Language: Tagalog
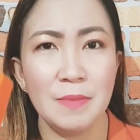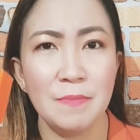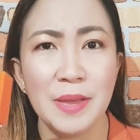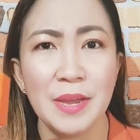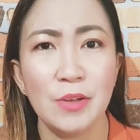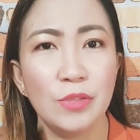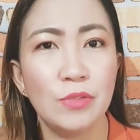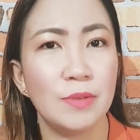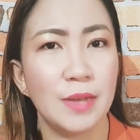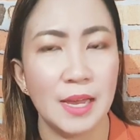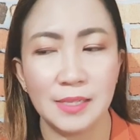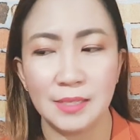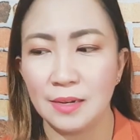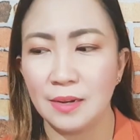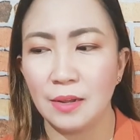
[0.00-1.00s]
Pero ito
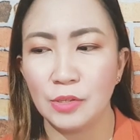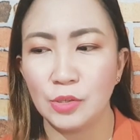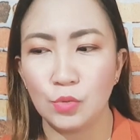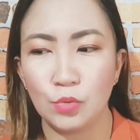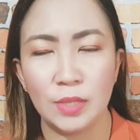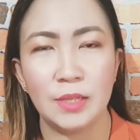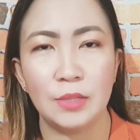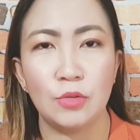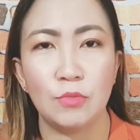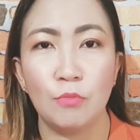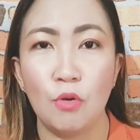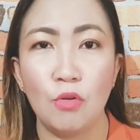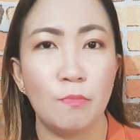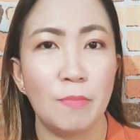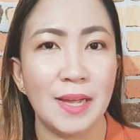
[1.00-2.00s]
guys, talagang sulit itong
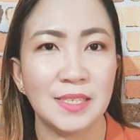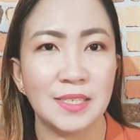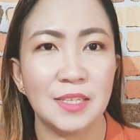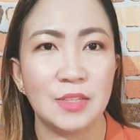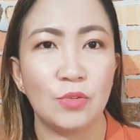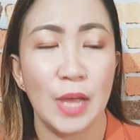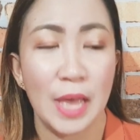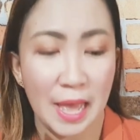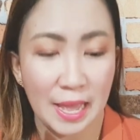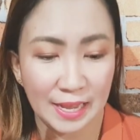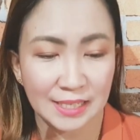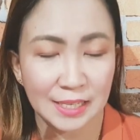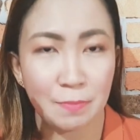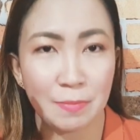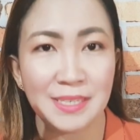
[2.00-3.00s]
buong box na to.
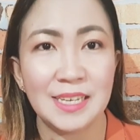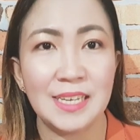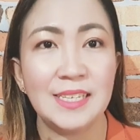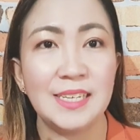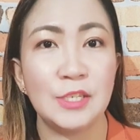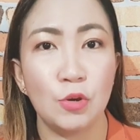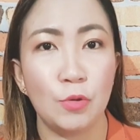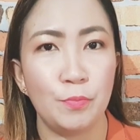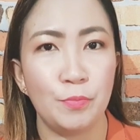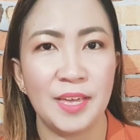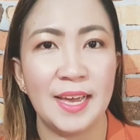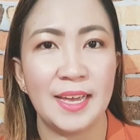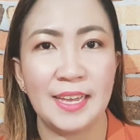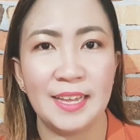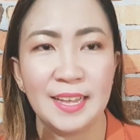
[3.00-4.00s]
Kasi maski si soap
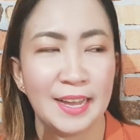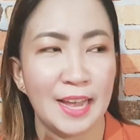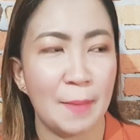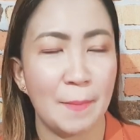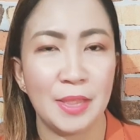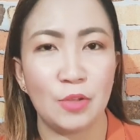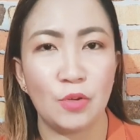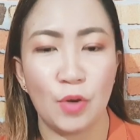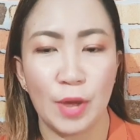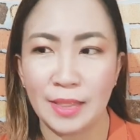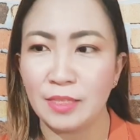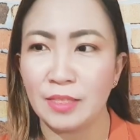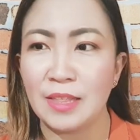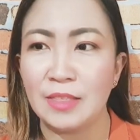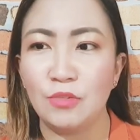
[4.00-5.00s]
niya ginagamit ko. At
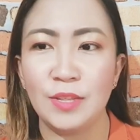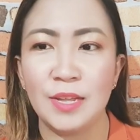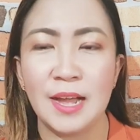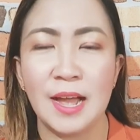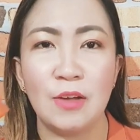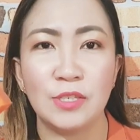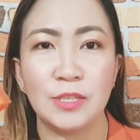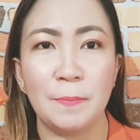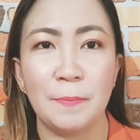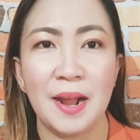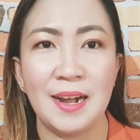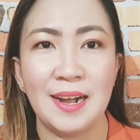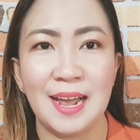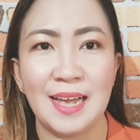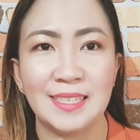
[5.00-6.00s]
nandun na nga ako sa pang
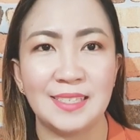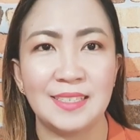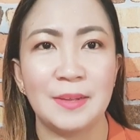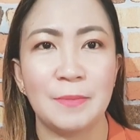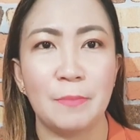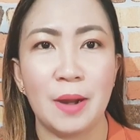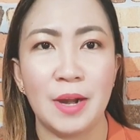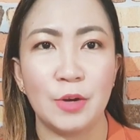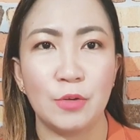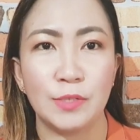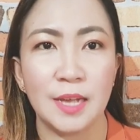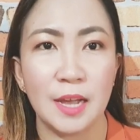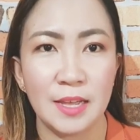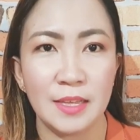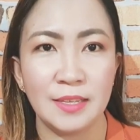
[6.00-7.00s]
last na bar ko
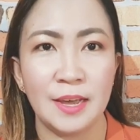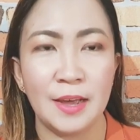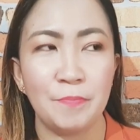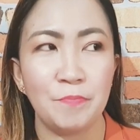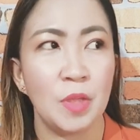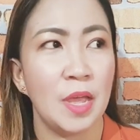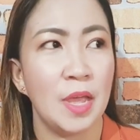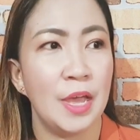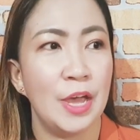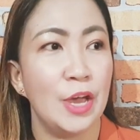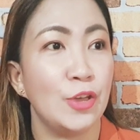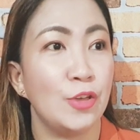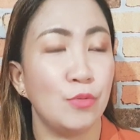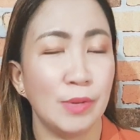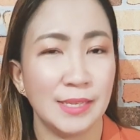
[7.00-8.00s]
sa kanya.
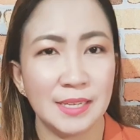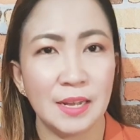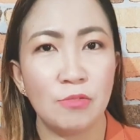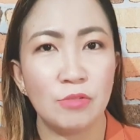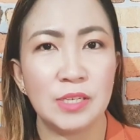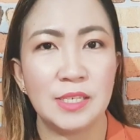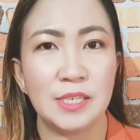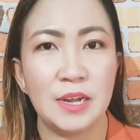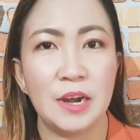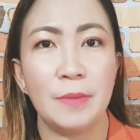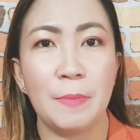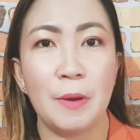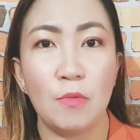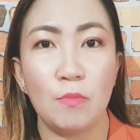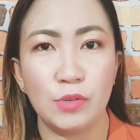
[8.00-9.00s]
Yung isa ko sa CR,
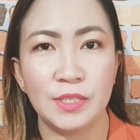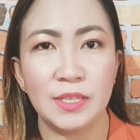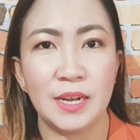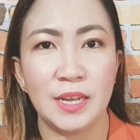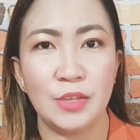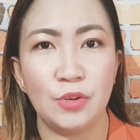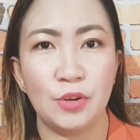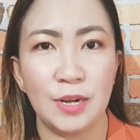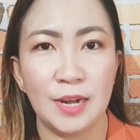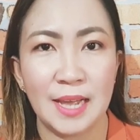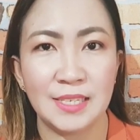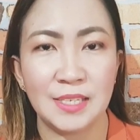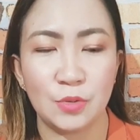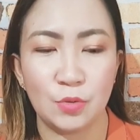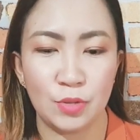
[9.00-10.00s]
paubos na rin yun,
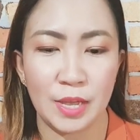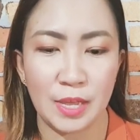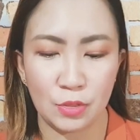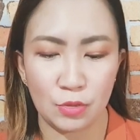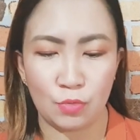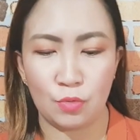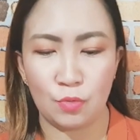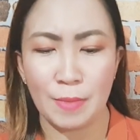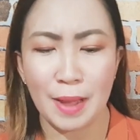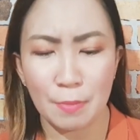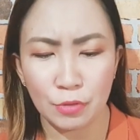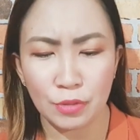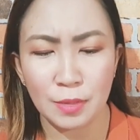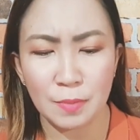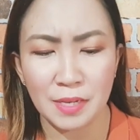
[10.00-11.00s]
last ko na ito.
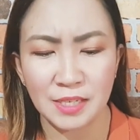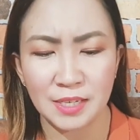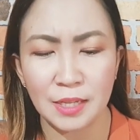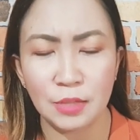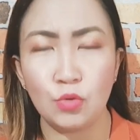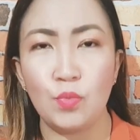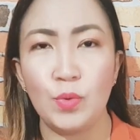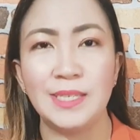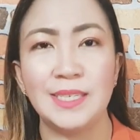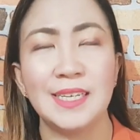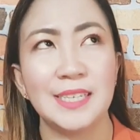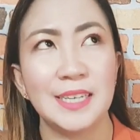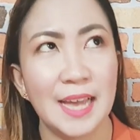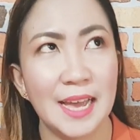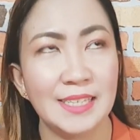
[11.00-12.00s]
Umabot naman siya ng 2 weeks
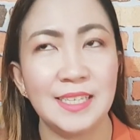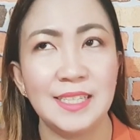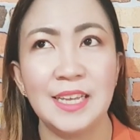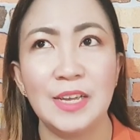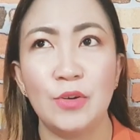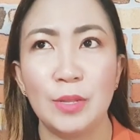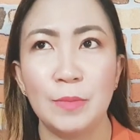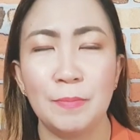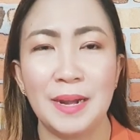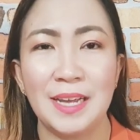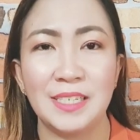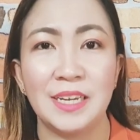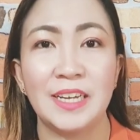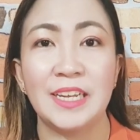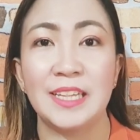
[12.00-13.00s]
kasi guys, hindi ko rin pala
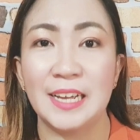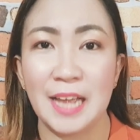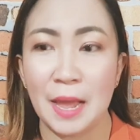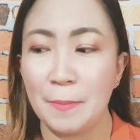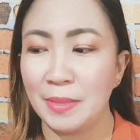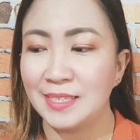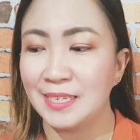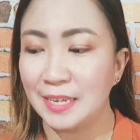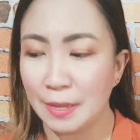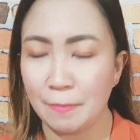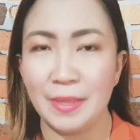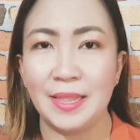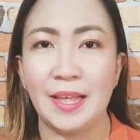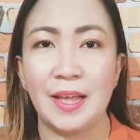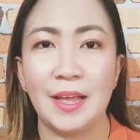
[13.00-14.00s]
siya ginagamit sa
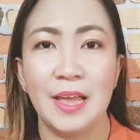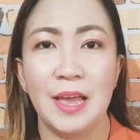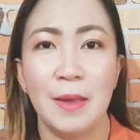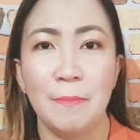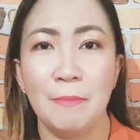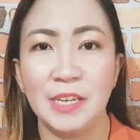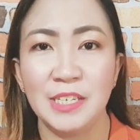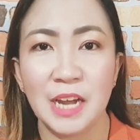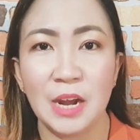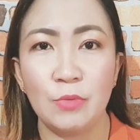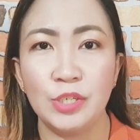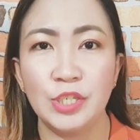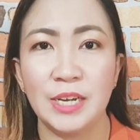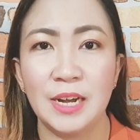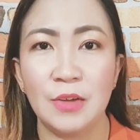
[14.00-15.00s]
gabi na. May shower
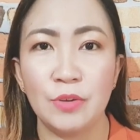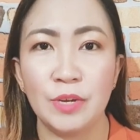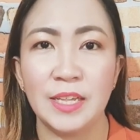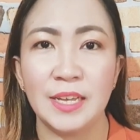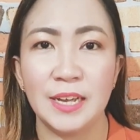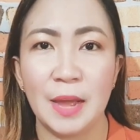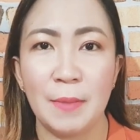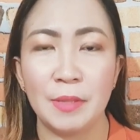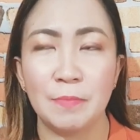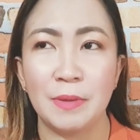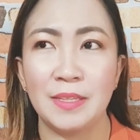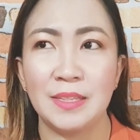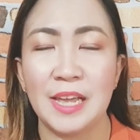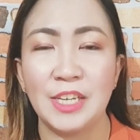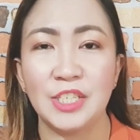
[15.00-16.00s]
gel akong ginagamit
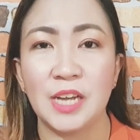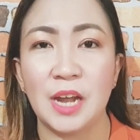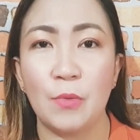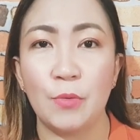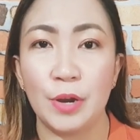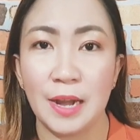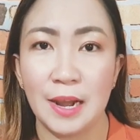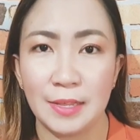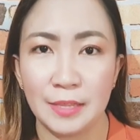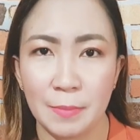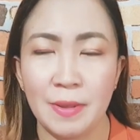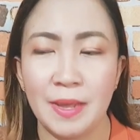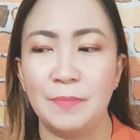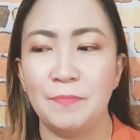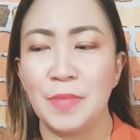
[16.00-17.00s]
pag night shower lang
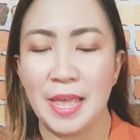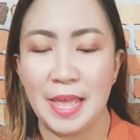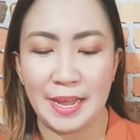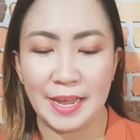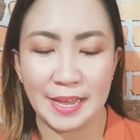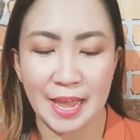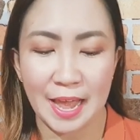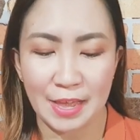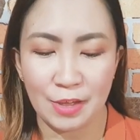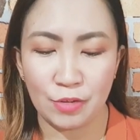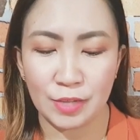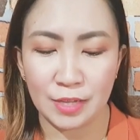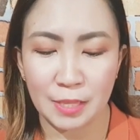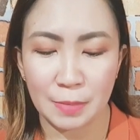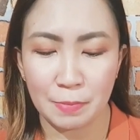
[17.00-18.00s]
naman. Kaya ayun,
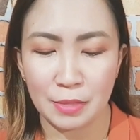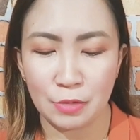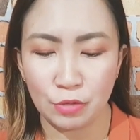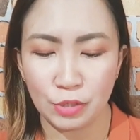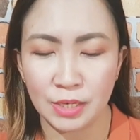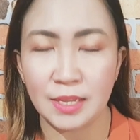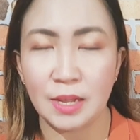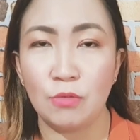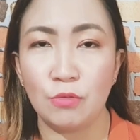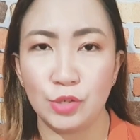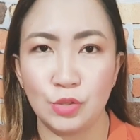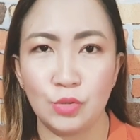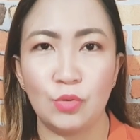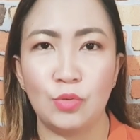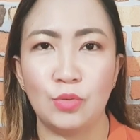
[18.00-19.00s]
natipid ko siya ng
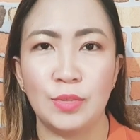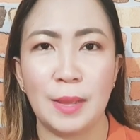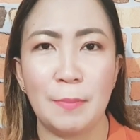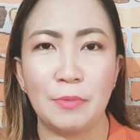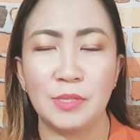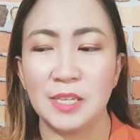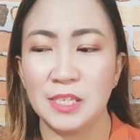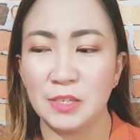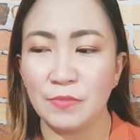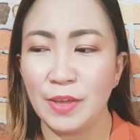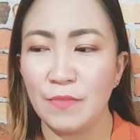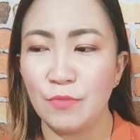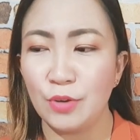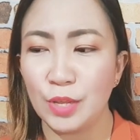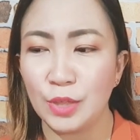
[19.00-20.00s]
gusto. Tapos since
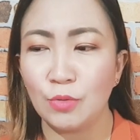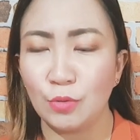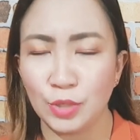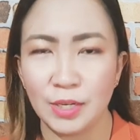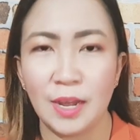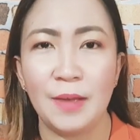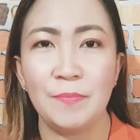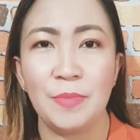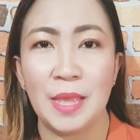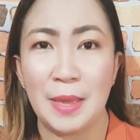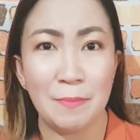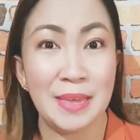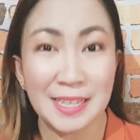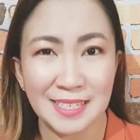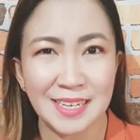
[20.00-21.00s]
favorite ko siya,
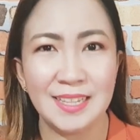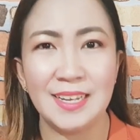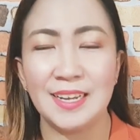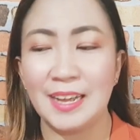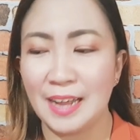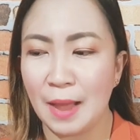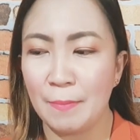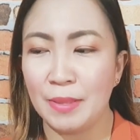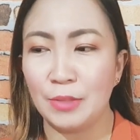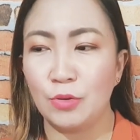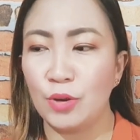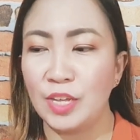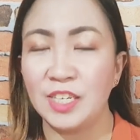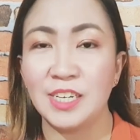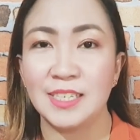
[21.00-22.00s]
minsan nagagamit ko
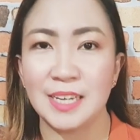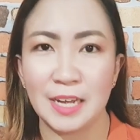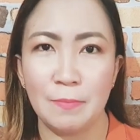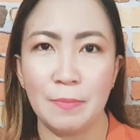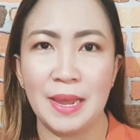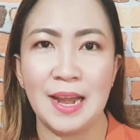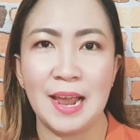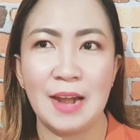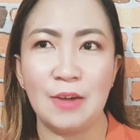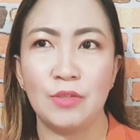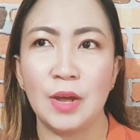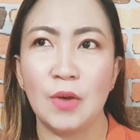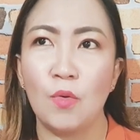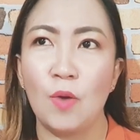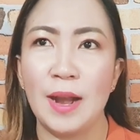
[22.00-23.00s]
rin siya sa gabi. Lalo
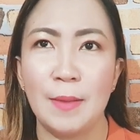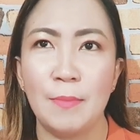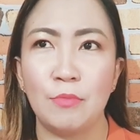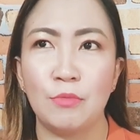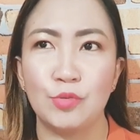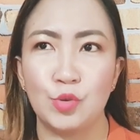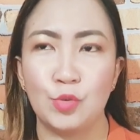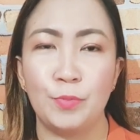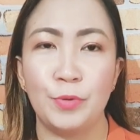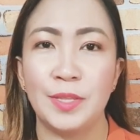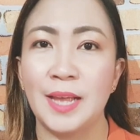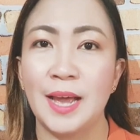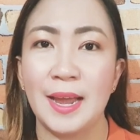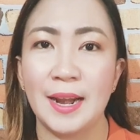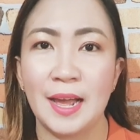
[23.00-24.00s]
na kung alam kong super
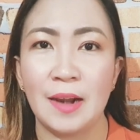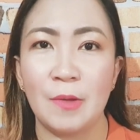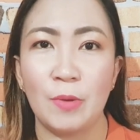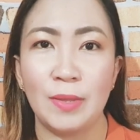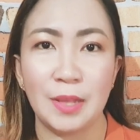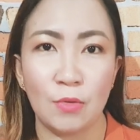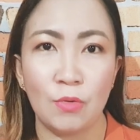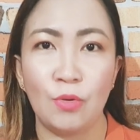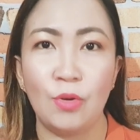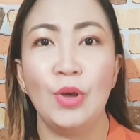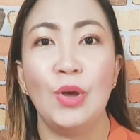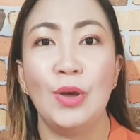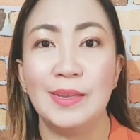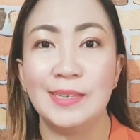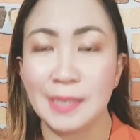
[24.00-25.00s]
na ararawan ako
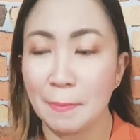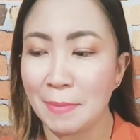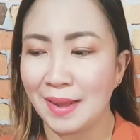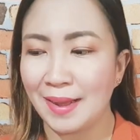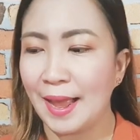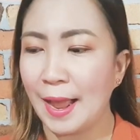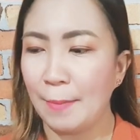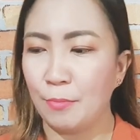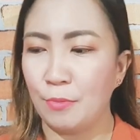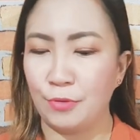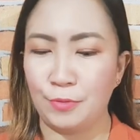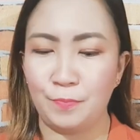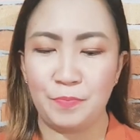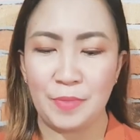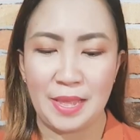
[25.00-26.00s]
sa maghapon.
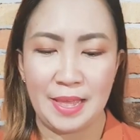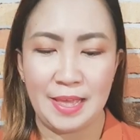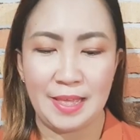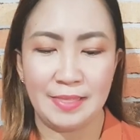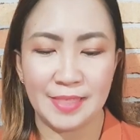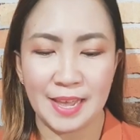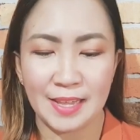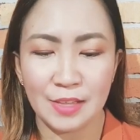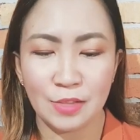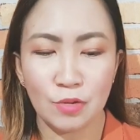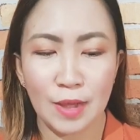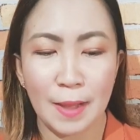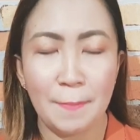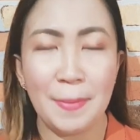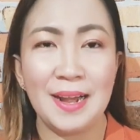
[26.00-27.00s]
Then, ito
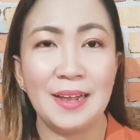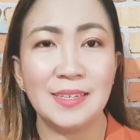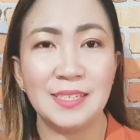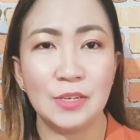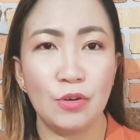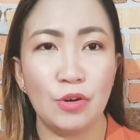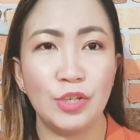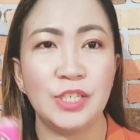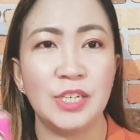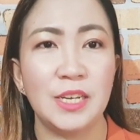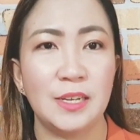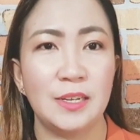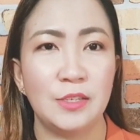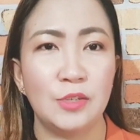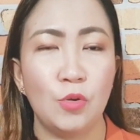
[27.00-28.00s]
nga pa lang si Kojic
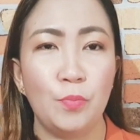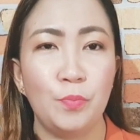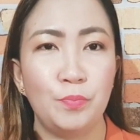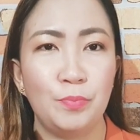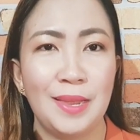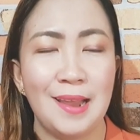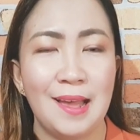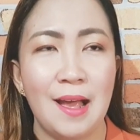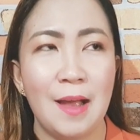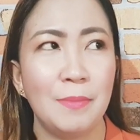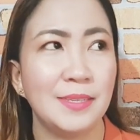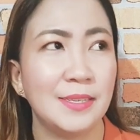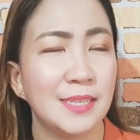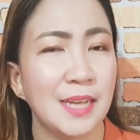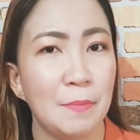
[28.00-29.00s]
soap nila.
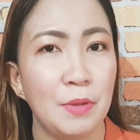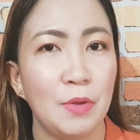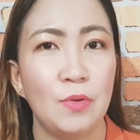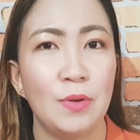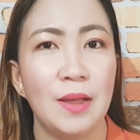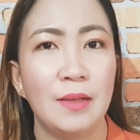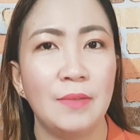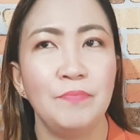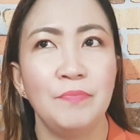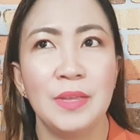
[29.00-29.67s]
Masasabi ko lang,